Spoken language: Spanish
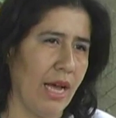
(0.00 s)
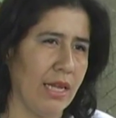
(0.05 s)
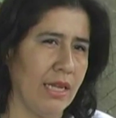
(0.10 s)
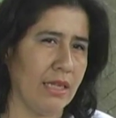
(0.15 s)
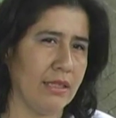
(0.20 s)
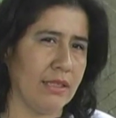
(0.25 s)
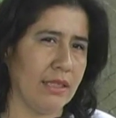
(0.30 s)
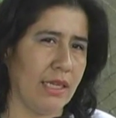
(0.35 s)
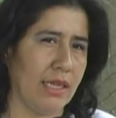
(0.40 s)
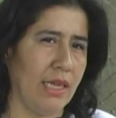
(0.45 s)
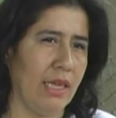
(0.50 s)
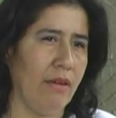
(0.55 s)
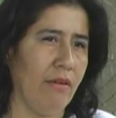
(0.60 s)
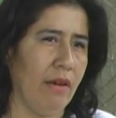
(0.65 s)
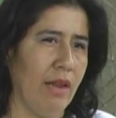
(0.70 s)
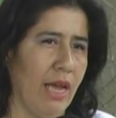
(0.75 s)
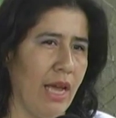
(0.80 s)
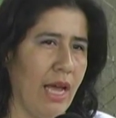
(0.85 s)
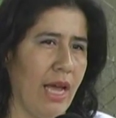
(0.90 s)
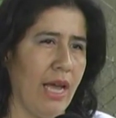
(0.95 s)

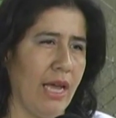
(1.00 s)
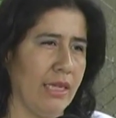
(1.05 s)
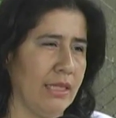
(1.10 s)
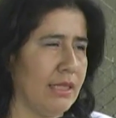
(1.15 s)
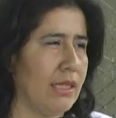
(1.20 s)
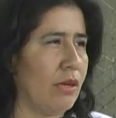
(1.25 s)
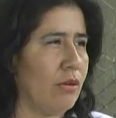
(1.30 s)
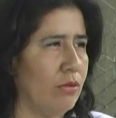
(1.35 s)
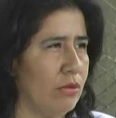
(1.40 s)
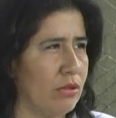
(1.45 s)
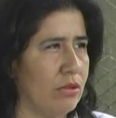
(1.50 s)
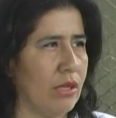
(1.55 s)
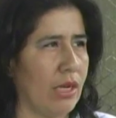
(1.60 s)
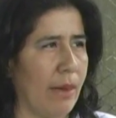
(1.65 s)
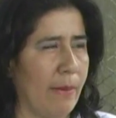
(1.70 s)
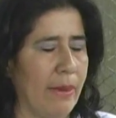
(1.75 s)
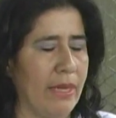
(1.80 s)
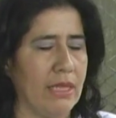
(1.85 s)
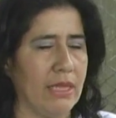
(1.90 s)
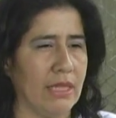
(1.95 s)
asequible a, este curso de
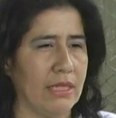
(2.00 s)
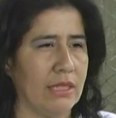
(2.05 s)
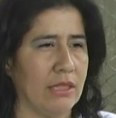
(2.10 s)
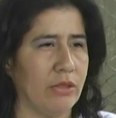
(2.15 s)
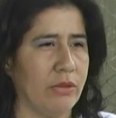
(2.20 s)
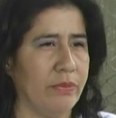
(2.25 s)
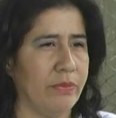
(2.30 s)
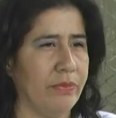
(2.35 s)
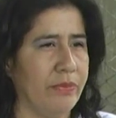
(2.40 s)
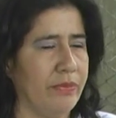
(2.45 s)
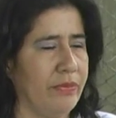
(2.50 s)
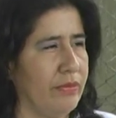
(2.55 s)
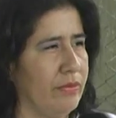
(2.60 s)
capacitación.